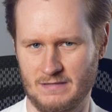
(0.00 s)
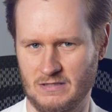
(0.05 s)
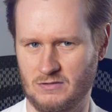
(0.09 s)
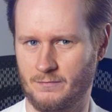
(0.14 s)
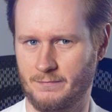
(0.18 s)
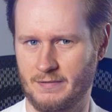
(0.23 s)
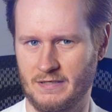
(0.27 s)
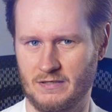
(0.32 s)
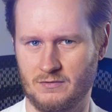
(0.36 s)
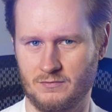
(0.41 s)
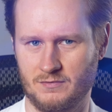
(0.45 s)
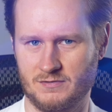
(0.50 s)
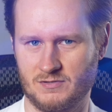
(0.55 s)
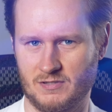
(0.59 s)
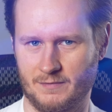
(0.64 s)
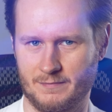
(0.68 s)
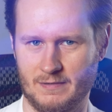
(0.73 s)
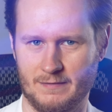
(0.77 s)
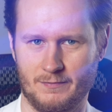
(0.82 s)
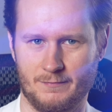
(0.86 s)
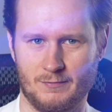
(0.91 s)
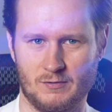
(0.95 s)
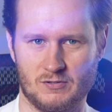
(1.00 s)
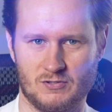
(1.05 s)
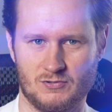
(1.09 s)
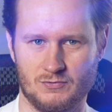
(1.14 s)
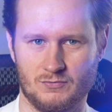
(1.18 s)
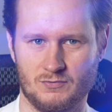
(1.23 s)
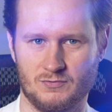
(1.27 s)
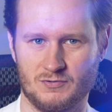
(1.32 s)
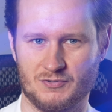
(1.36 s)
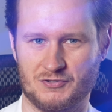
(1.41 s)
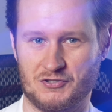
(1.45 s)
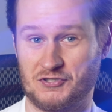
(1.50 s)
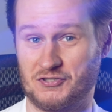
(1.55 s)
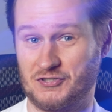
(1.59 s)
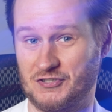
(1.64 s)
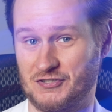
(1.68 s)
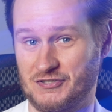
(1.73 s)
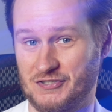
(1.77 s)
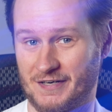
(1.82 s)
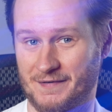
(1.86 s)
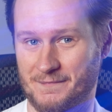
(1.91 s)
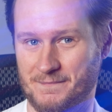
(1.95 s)
nie komplikuj sobie po prostu
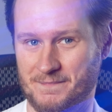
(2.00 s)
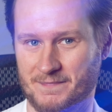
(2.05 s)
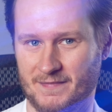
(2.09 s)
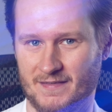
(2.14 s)
życia.